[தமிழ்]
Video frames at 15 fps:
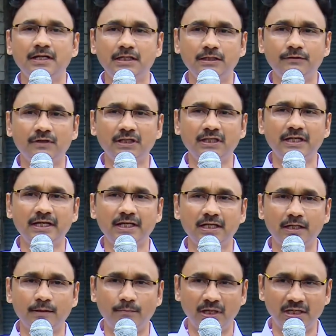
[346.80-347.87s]
இது வந்து
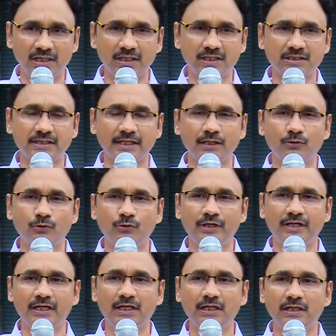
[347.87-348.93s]
நீங்கள் இந்த மண்ணுக்கு
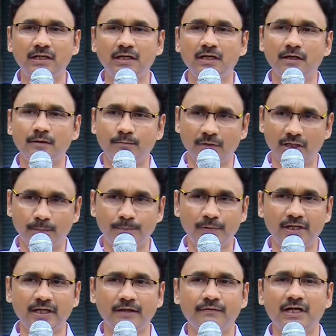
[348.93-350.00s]
செய்யக்கூடிய
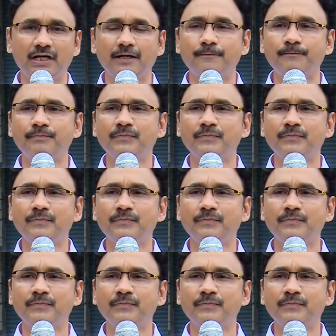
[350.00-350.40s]
மிகப்பெரிய வேலை